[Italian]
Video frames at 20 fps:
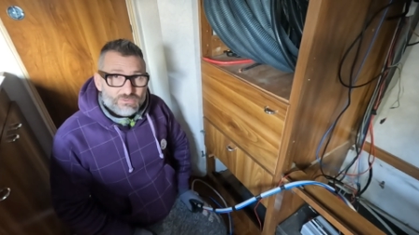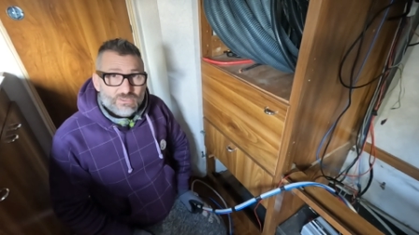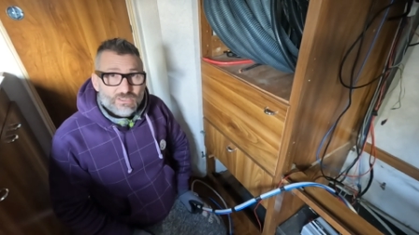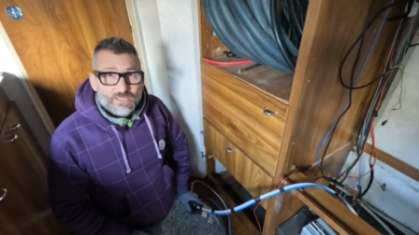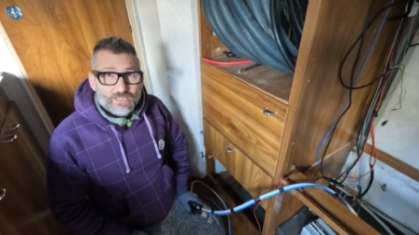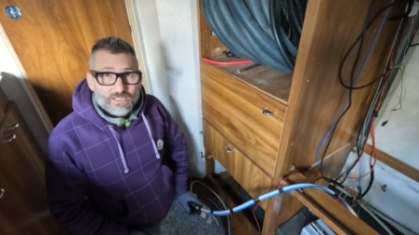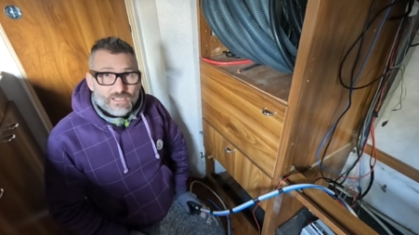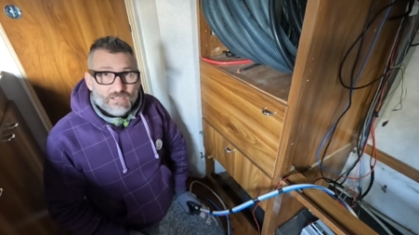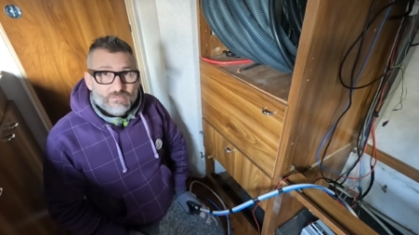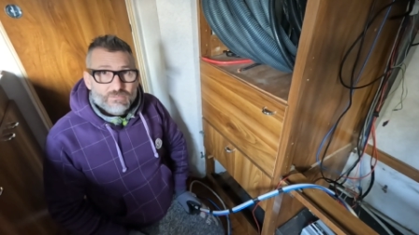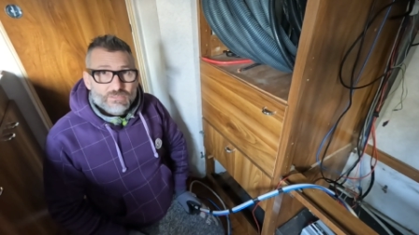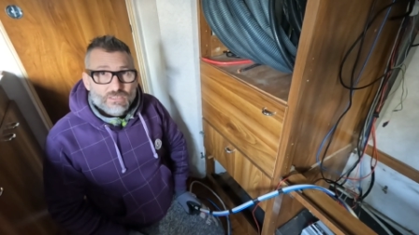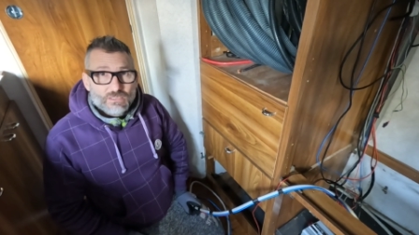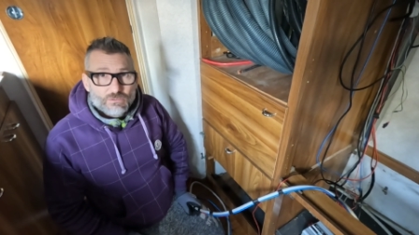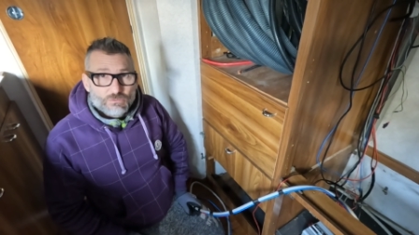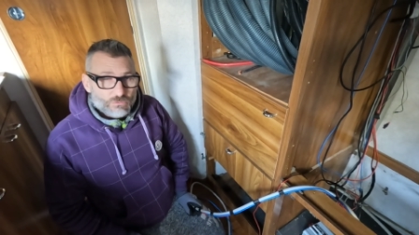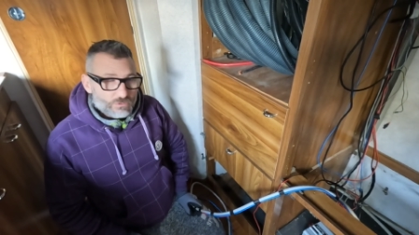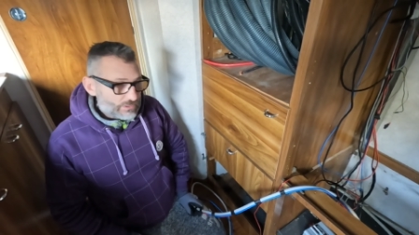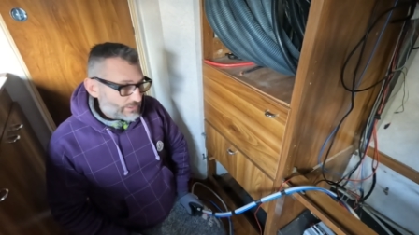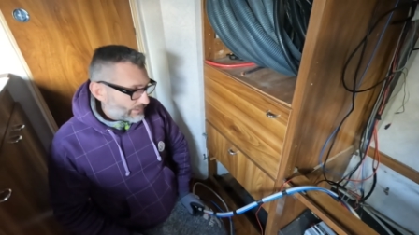passare i cavi
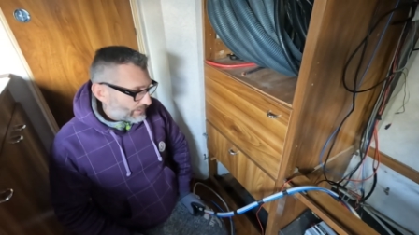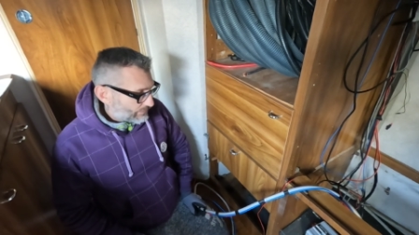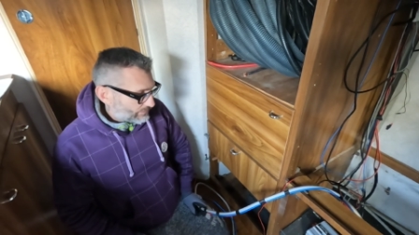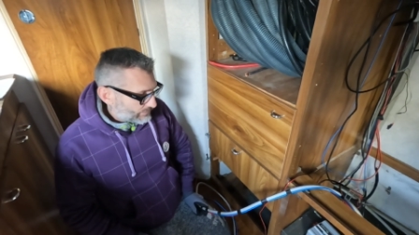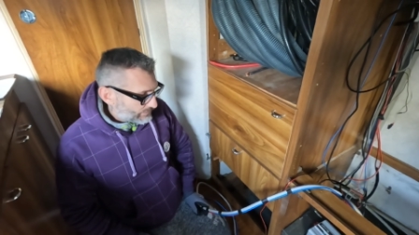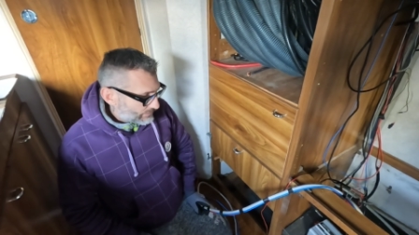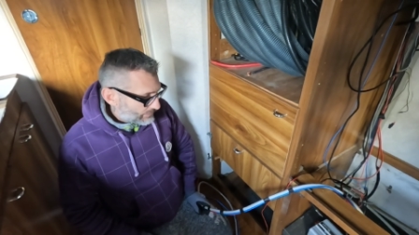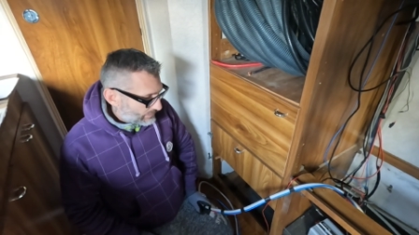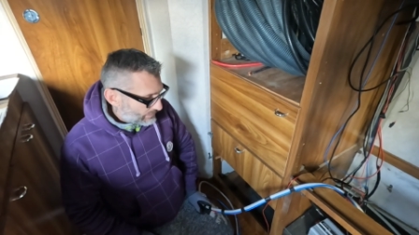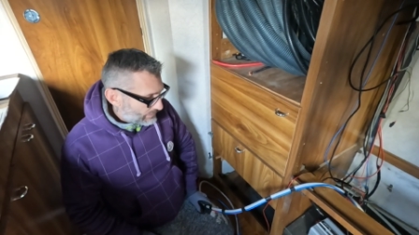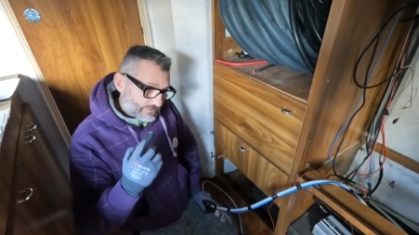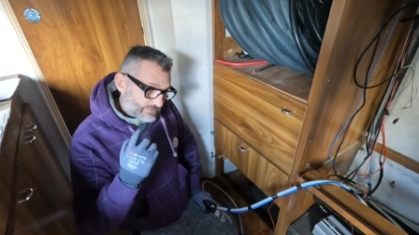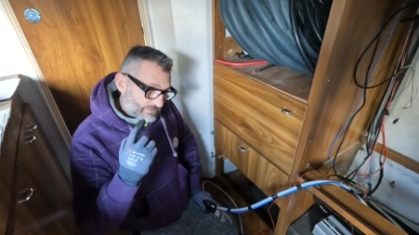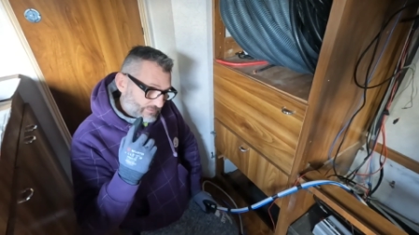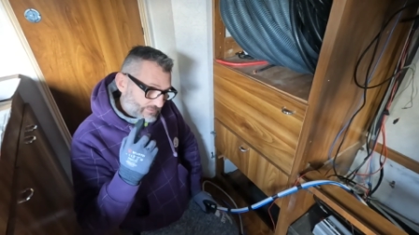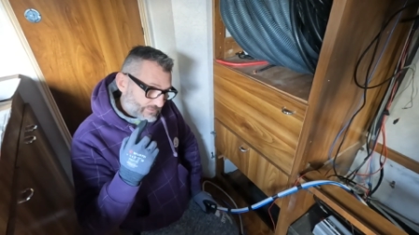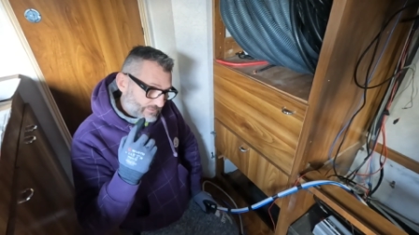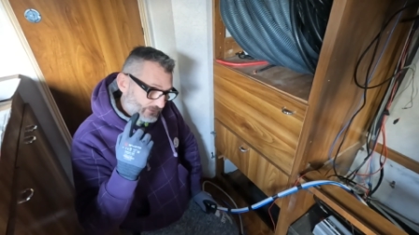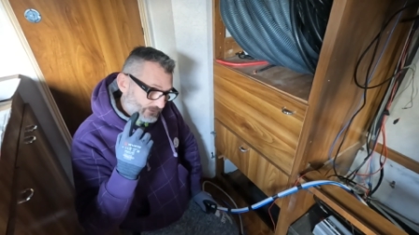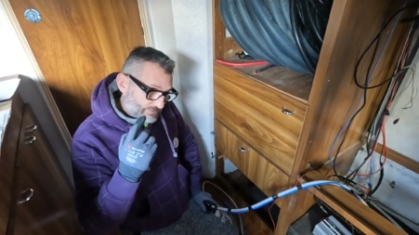nel corrugato
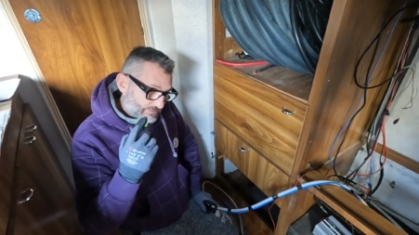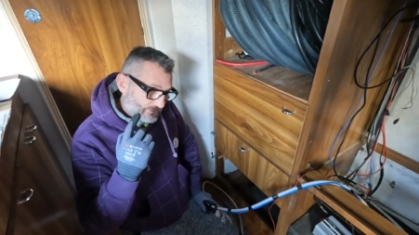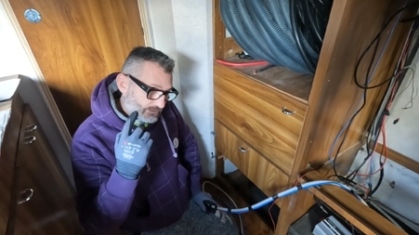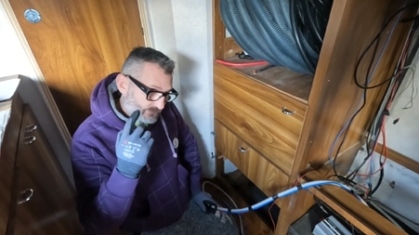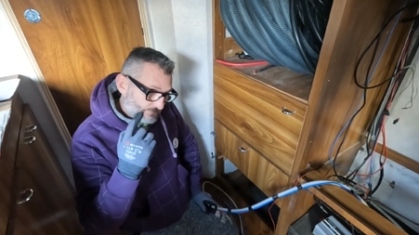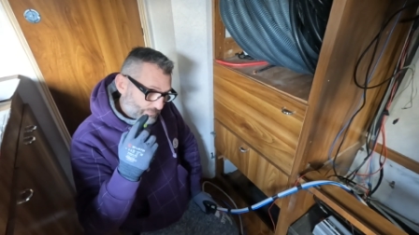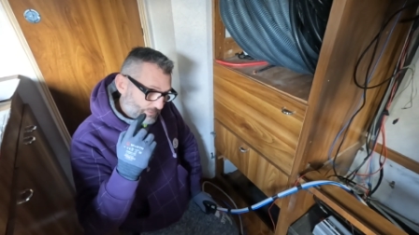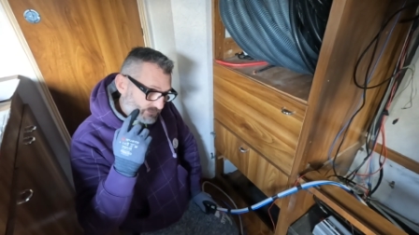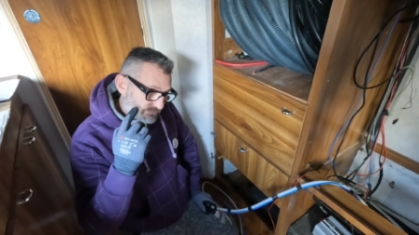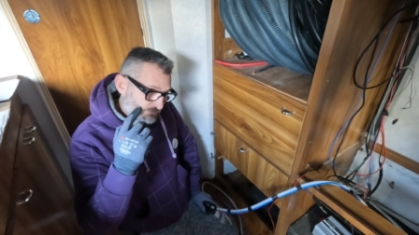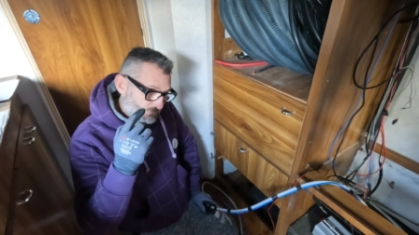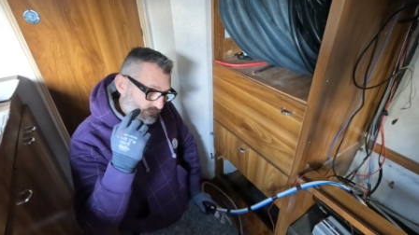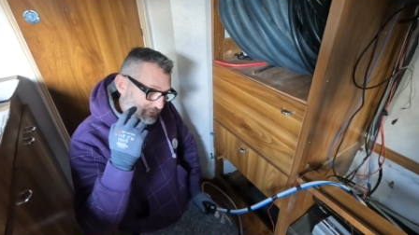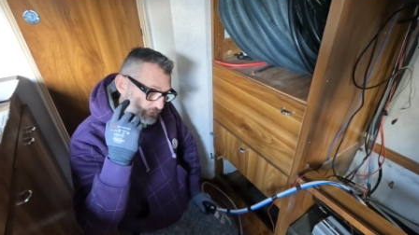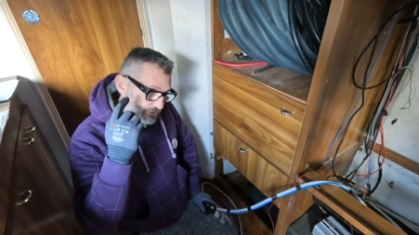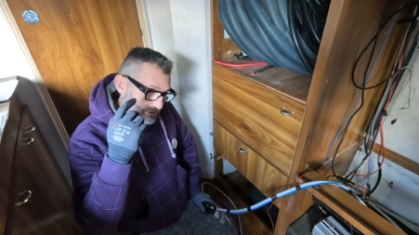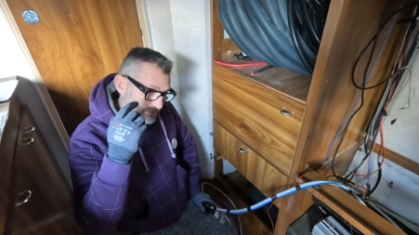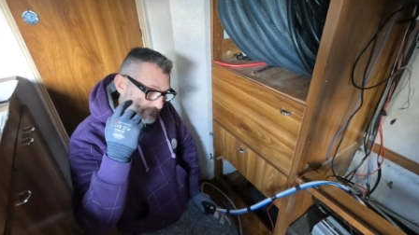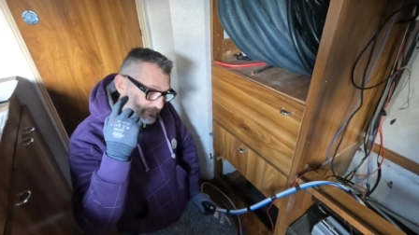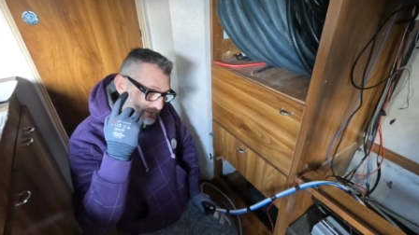poi il
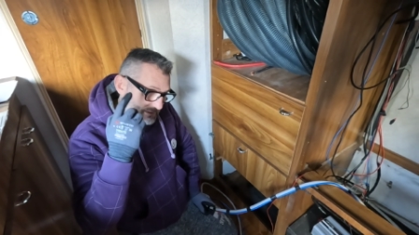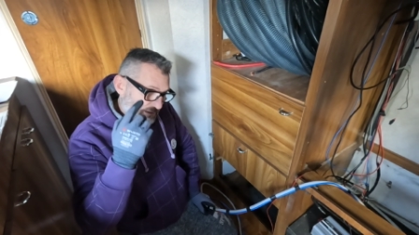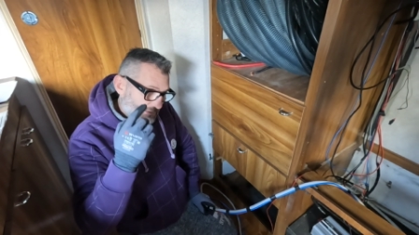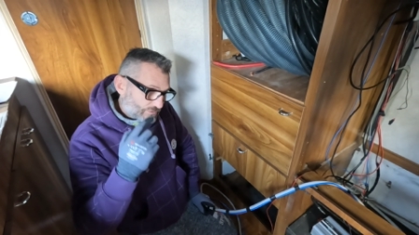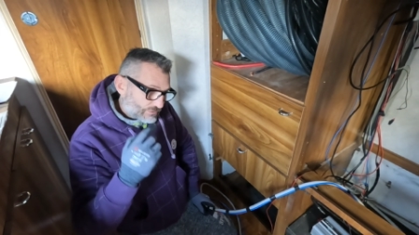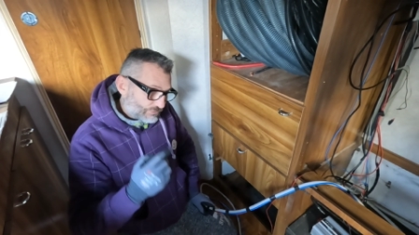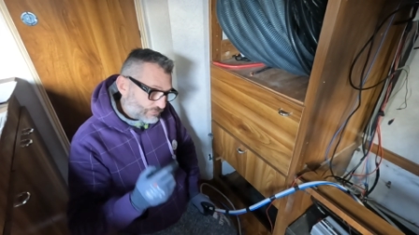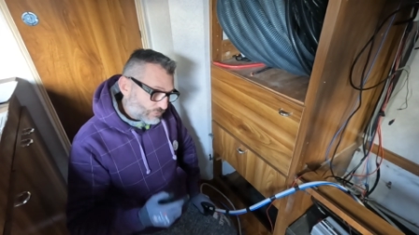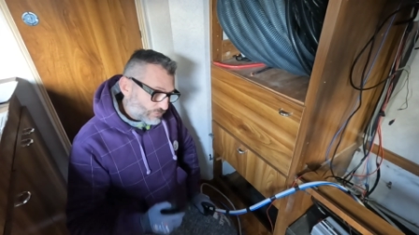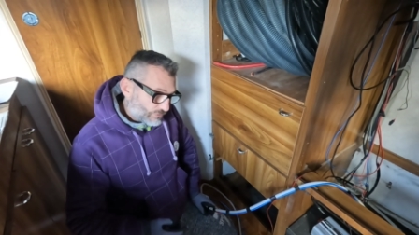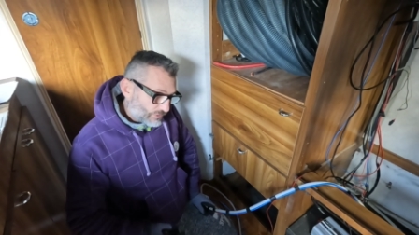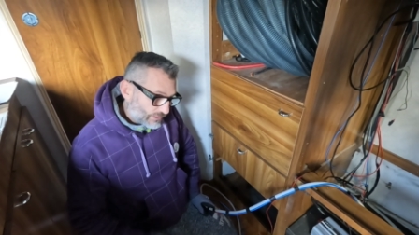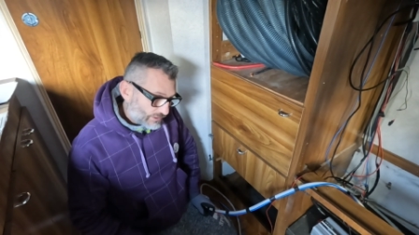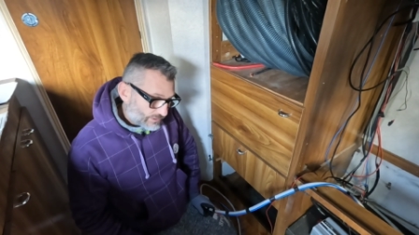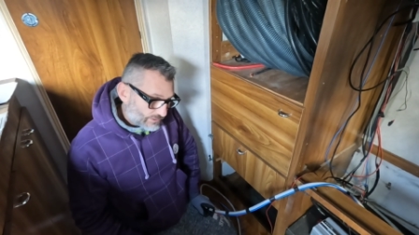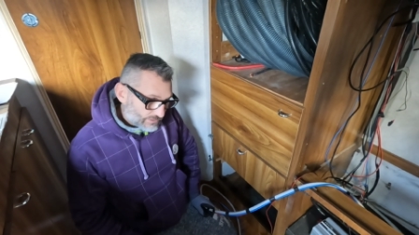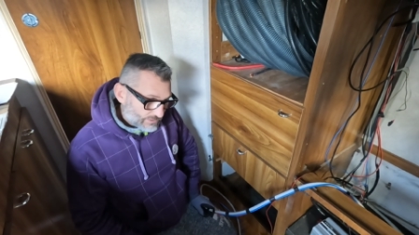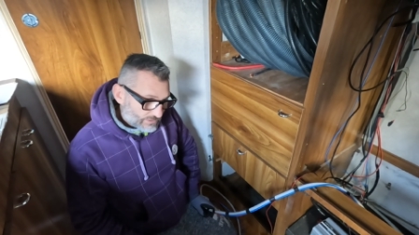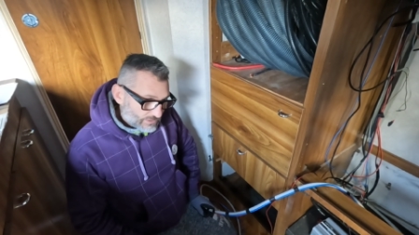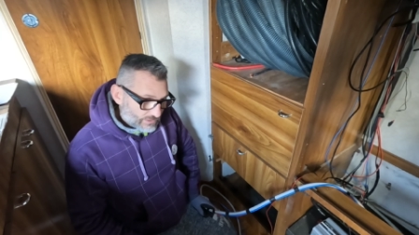mio cervelletto
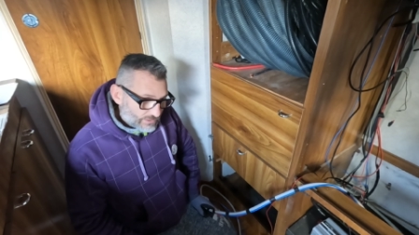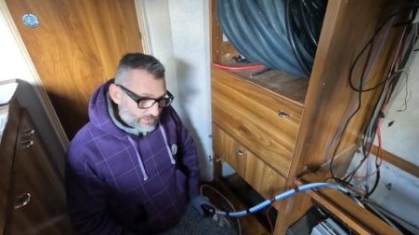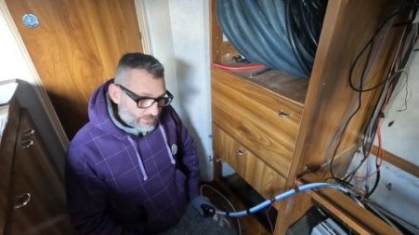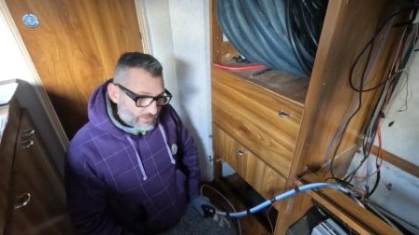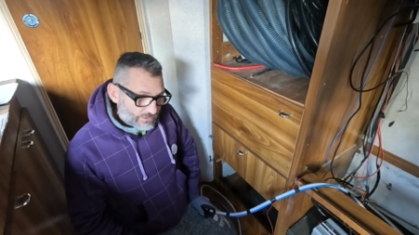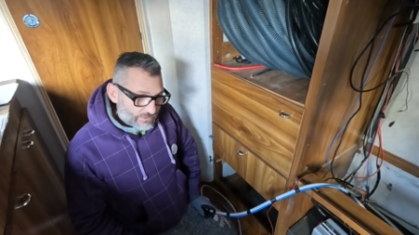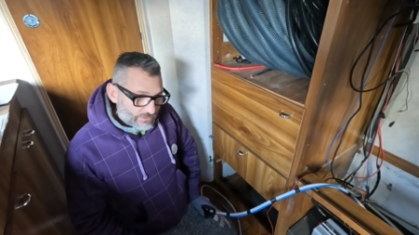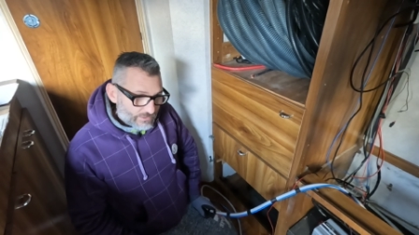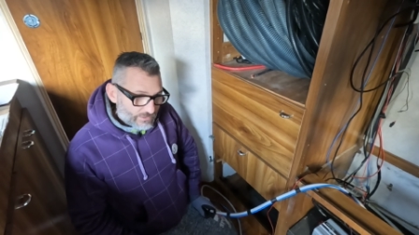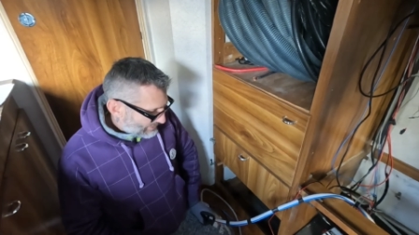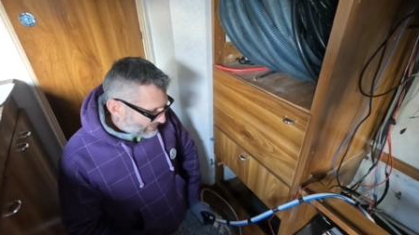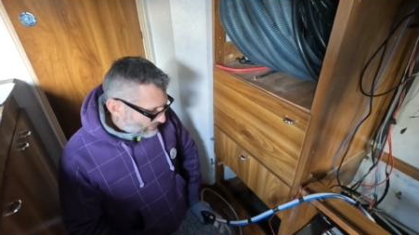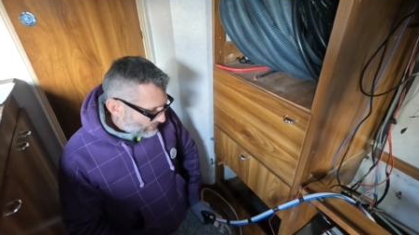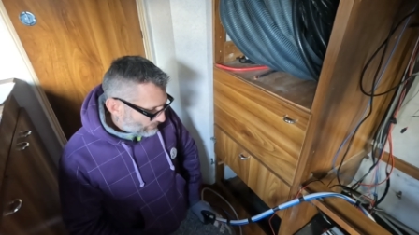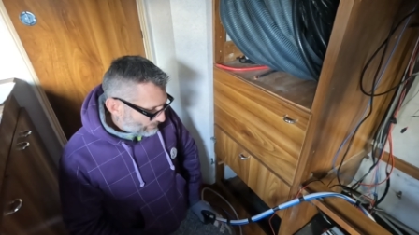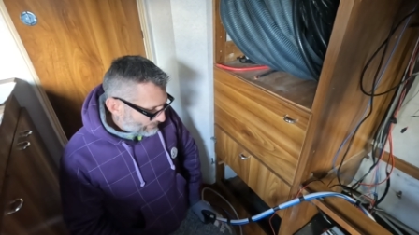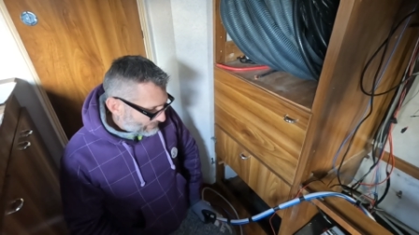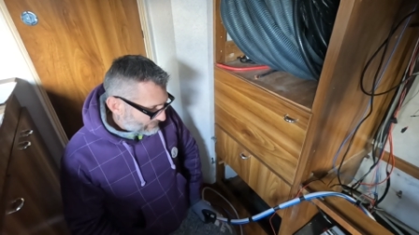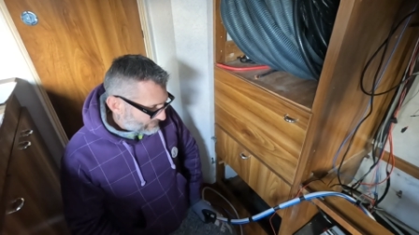frulla ho